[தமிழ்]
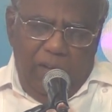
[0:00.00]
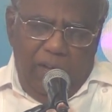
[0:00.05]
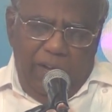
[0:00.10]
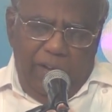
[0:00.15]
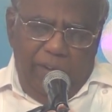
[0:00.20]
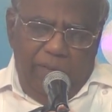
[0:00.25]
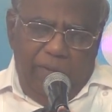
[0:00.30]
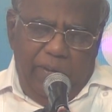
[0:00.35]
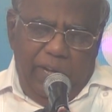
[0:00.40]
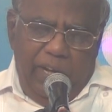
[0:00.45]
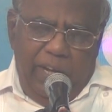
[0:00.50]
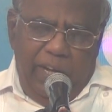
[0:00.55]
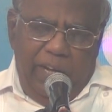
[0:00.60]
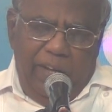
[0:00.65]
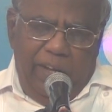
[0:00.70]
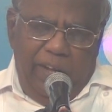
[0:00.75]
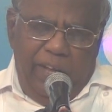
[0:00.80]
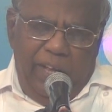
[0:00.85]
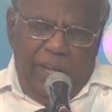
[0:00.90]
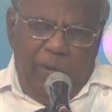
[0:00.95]
ஆண்டவரே
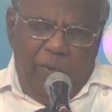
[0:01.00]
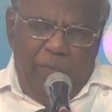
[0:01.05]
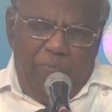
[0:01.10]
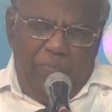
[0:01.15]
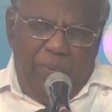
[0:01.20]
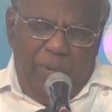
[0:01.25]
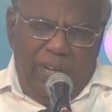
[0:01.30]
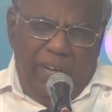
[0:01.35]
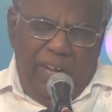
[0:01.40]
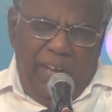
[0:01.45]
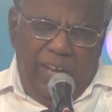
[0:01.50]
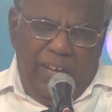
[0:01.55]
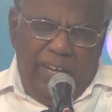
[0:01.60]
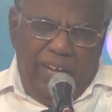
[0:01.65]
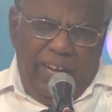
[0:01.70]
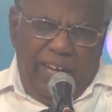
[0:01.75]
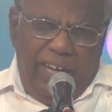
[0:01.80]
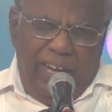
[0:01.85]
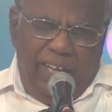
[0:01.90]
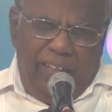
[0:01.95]
நானே உன் பரிகாரிய
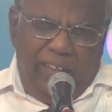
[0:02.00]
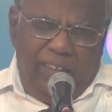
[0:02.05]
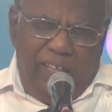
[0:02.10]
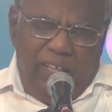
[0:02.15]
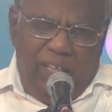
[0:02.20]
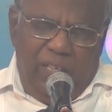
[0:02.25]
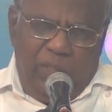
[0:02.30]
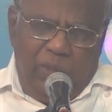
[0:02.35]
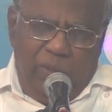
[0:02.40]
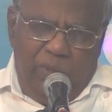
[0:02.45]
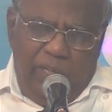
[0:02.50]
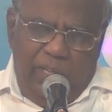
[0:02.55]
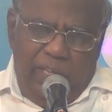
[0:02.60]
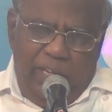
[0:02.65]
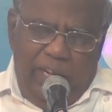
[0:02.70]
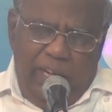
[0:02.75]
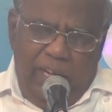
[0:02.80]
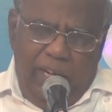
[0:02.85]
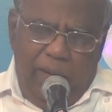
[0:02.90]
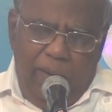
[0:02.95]
கத்தென்று
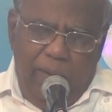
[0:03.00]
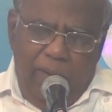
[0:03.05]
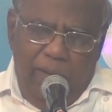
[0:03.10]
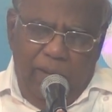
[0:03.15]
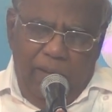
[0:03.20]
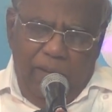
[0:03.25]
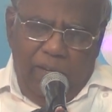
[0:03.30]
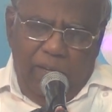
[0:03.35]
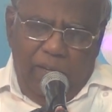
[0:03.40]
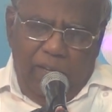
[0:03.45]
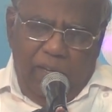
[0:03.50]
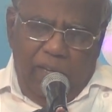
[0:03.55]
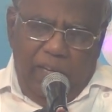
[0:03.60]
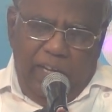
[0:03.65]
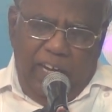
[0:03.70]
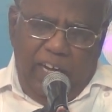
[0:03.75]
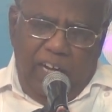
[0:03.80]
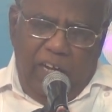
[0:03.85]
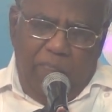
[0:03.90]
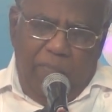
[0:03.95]
சொன்னீரே நீர்
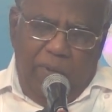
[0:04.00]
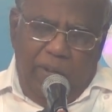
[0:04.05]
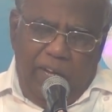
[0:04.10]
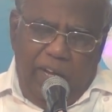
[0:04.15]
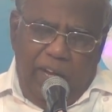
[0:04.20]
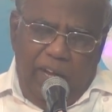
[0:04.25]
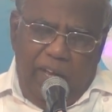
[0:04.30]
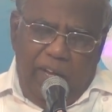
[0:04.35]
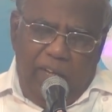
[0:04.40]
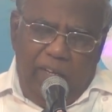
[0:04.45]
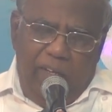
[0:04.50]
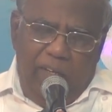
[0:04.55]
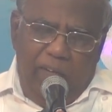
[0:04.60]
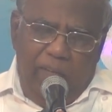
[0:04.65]
எங்கள் பரிகாரி